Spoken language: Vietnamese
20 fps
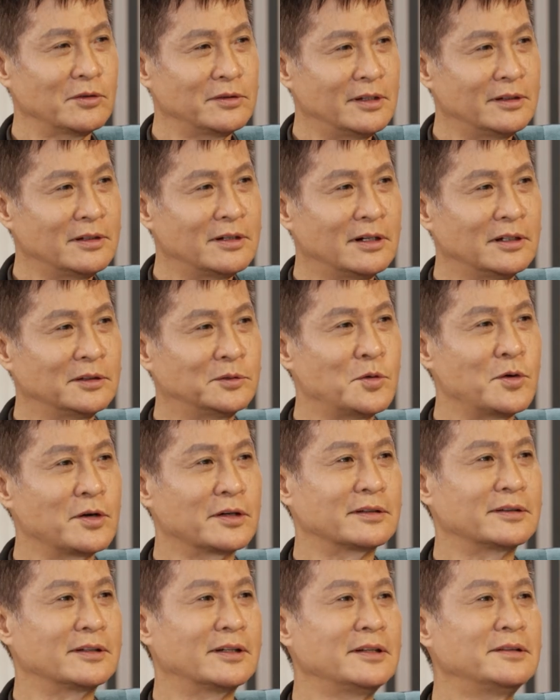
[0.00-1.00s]
cho những người
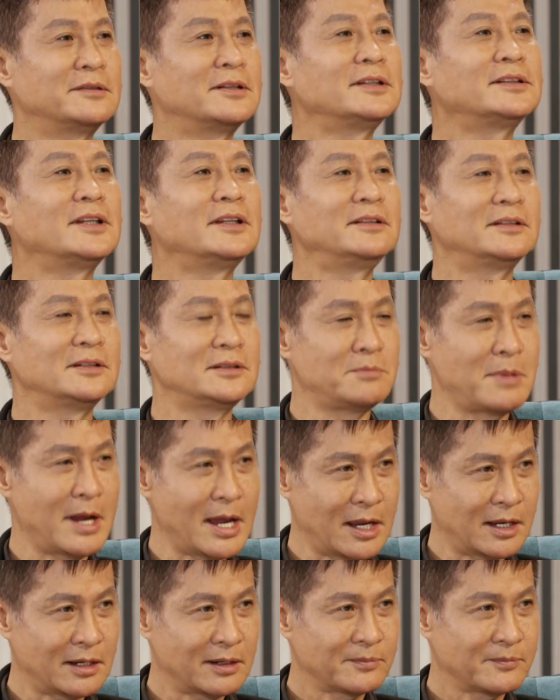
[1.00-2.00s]
thuộc cái giới tính thứ
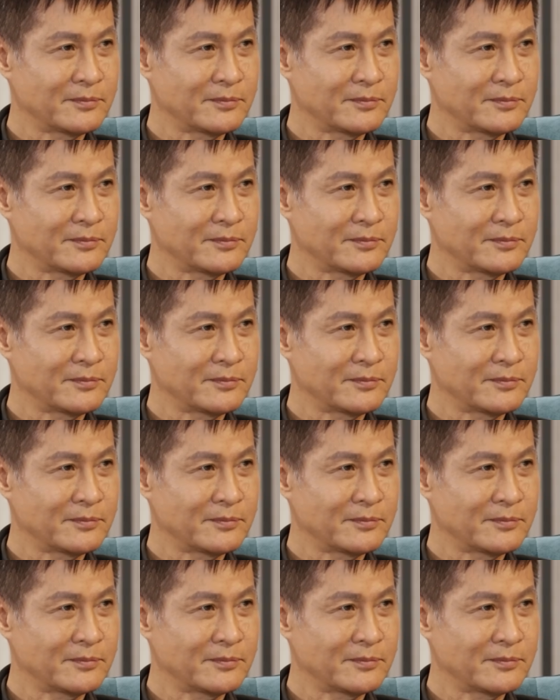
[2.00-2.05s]
ba